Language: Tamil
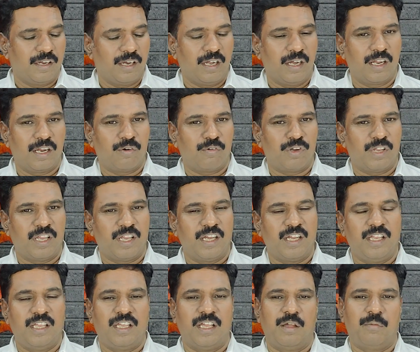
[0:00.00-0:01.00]
நல்ல கவனிங்க
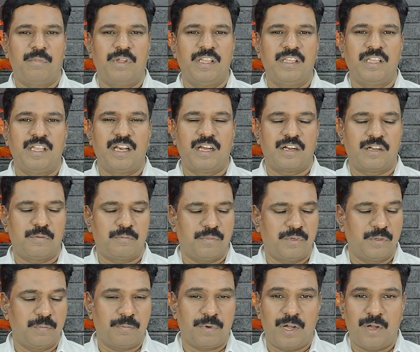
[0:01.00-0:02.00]
நீங்கள் அமைதியாக
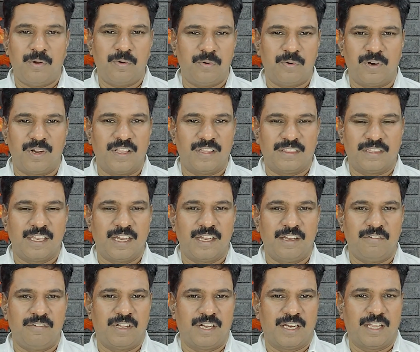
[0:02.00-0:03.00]
இருக்கும்போது பாவம் உங்களை
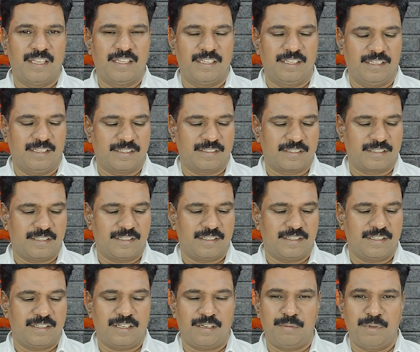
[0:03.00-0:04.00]
தேடி வராது
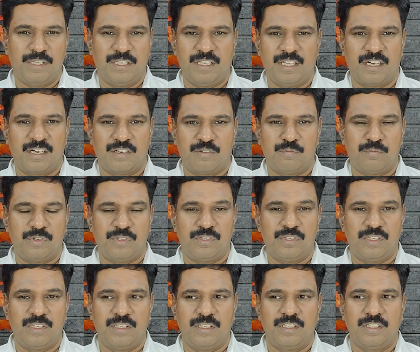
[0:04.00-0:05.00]
அமைதியாக
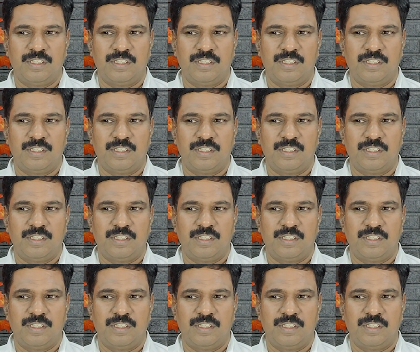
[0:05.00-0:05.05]
இருக்கும்போது